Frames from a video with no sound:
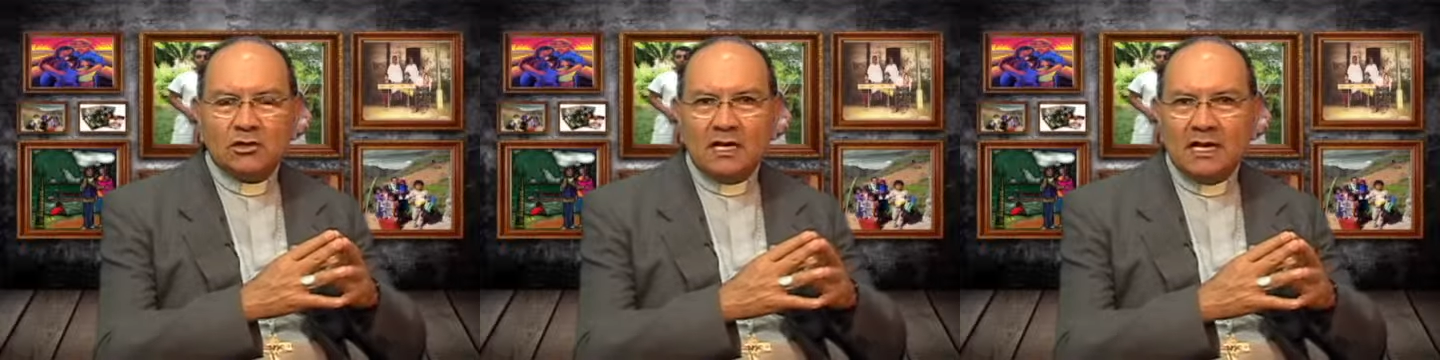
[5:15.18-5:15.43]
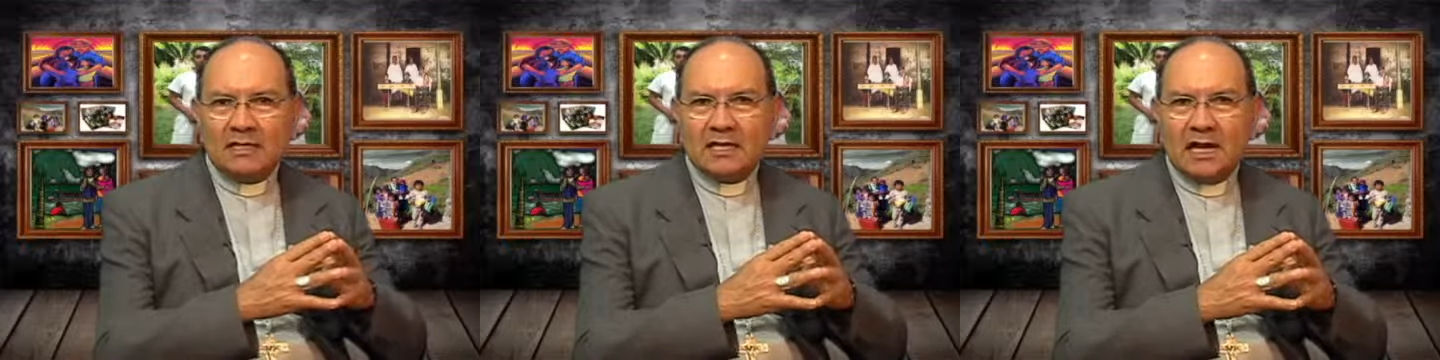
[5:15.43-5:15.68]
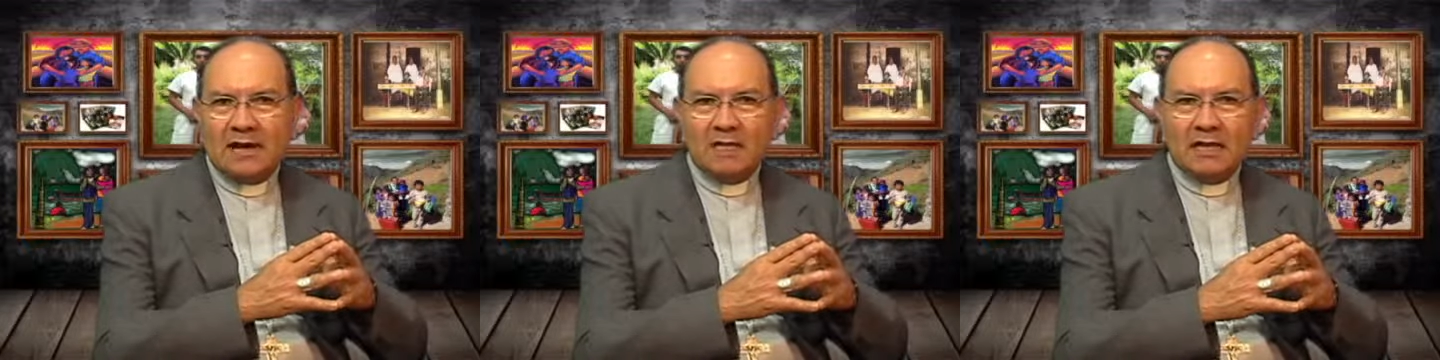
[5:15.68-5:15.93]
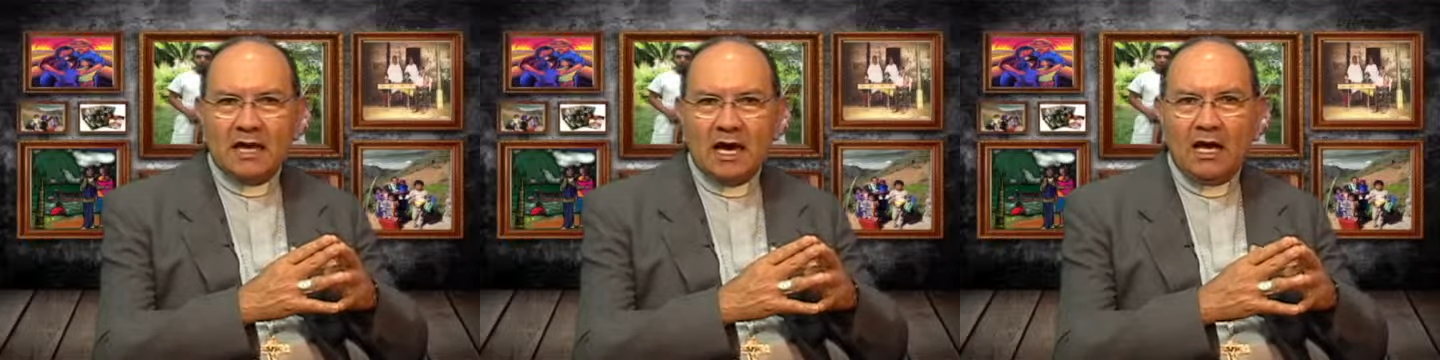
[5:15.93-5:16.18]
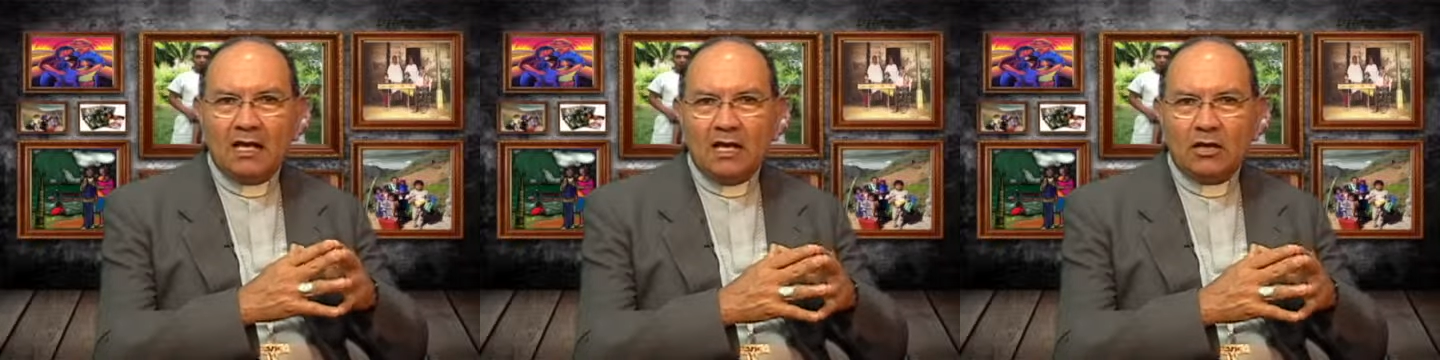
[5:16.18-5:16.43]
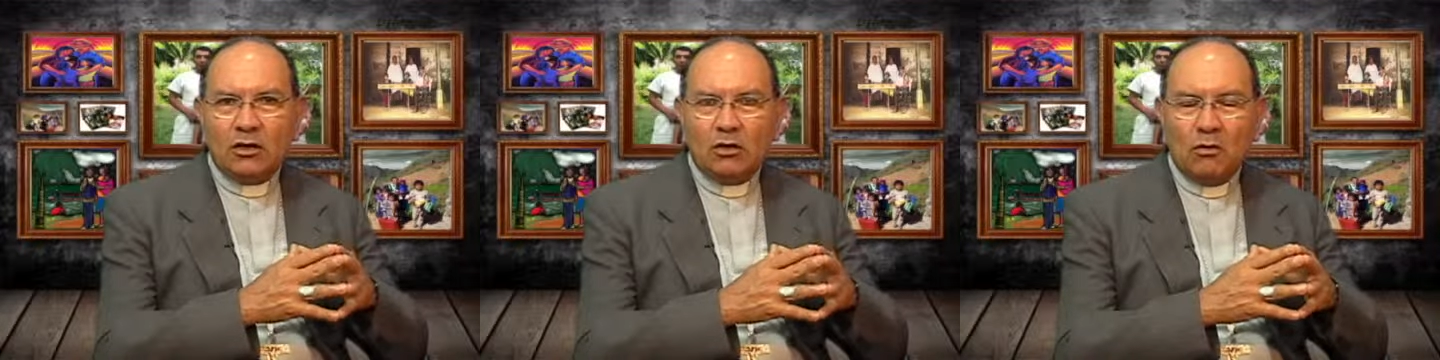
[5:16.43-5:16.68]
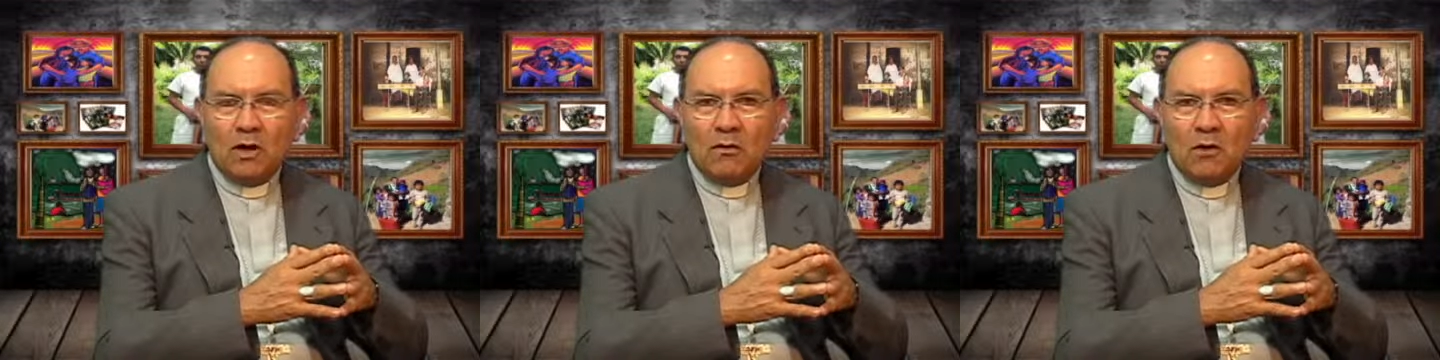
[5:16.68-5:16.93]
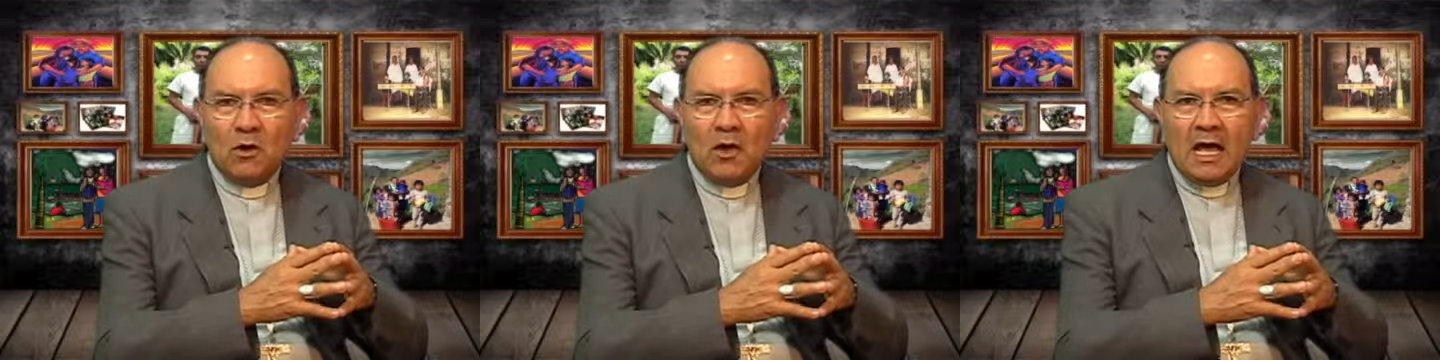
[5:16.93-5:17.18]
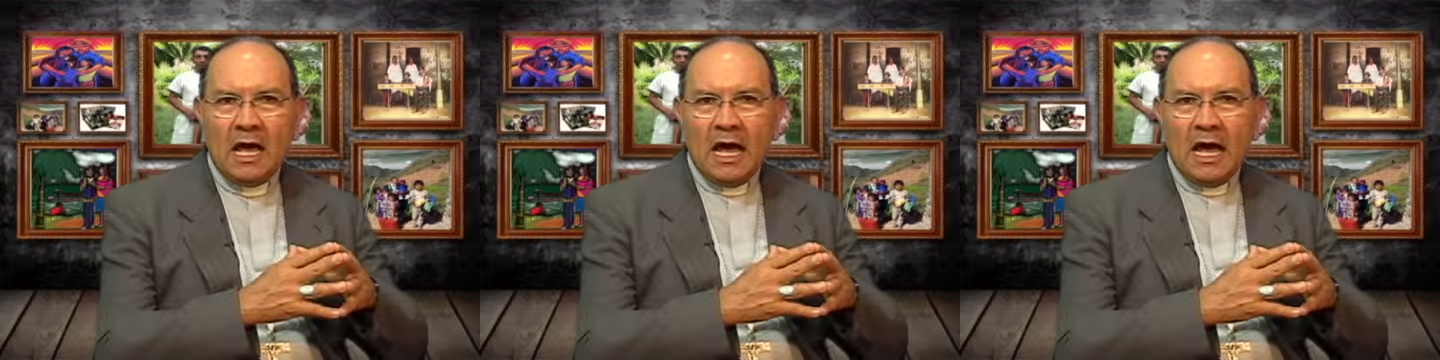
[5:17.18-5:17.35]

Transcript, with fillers: días de Navidad, Año Nuevo,